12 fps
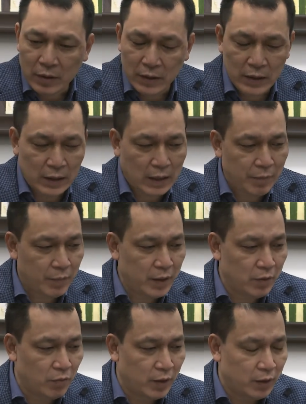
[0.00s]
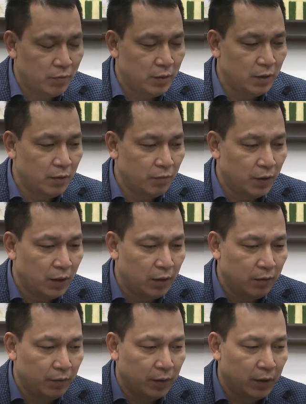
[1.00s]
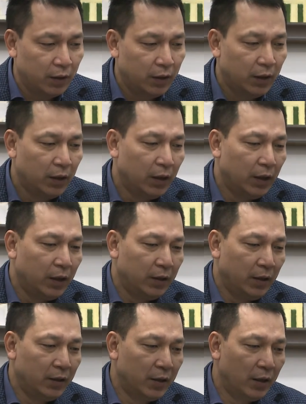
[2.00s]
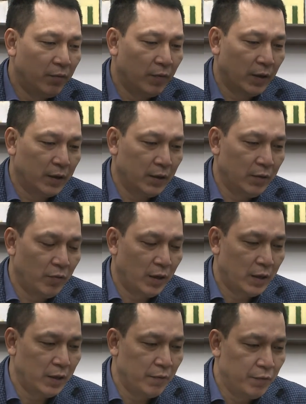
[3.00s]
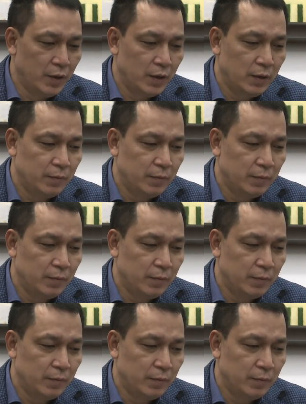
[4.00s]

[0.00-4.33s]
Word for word: Đây là cam kết của ngành công thương với nhân dân, chính quyền các địa phương.